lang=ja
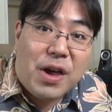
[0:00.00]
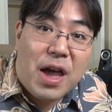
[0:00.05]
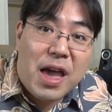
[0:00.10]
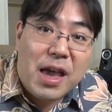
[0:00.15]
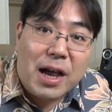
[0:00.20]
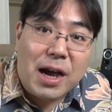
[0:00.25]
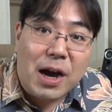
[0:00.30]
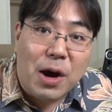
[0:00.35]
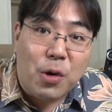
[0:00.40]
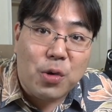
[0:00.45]
えー、
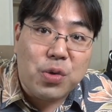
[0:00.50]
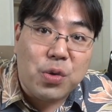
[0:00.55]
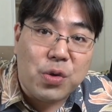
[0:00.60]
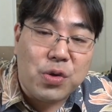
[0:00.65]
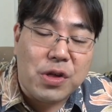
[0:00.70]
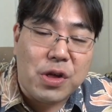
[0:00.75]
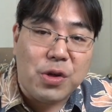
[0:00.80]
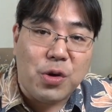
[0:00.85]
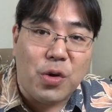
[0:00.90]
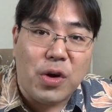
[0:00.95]
いかがお過ご
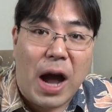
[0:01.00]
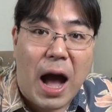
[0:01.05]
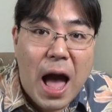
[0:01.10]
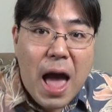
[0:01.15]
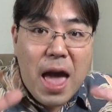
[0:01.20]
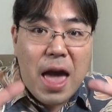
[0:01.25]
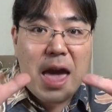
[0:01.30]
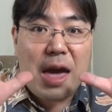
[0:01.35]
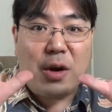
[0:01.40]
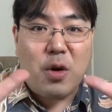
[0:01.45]
しでしょうか、
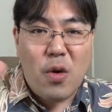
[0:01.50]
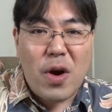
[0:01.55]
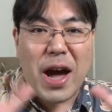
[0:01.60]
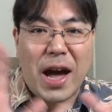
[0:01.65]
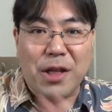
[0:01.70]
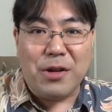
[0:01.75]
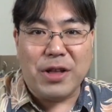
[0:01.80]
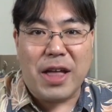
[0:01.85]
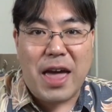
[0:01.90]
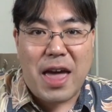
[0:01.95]
えー、今
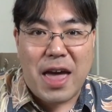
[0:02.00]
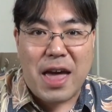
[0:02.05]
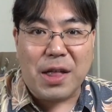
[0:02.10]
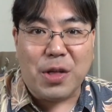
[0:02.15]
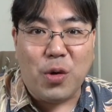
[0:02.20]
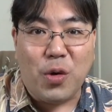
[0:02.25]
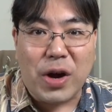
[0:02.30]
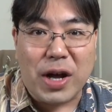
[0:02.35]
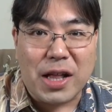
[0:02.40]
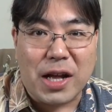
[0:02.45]
回のね、え
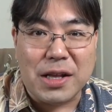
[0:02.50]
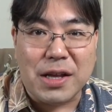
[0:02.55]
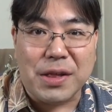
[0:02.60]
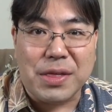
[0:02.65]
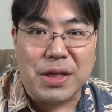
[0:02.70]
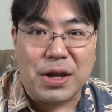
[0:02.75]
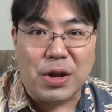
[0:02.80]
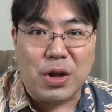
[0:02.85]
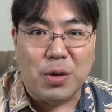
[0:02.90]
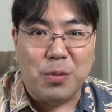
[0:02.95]
動画なんで
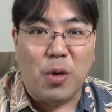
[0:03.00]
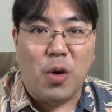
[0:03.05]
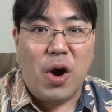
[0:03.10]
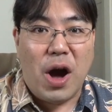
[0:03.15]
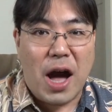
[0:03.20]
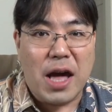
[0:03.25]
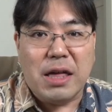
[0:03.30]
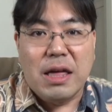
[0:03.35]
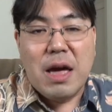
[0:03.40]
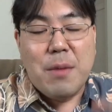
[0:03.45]
すけれども、
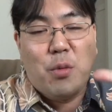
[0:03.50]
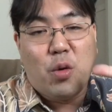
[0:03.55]
はい、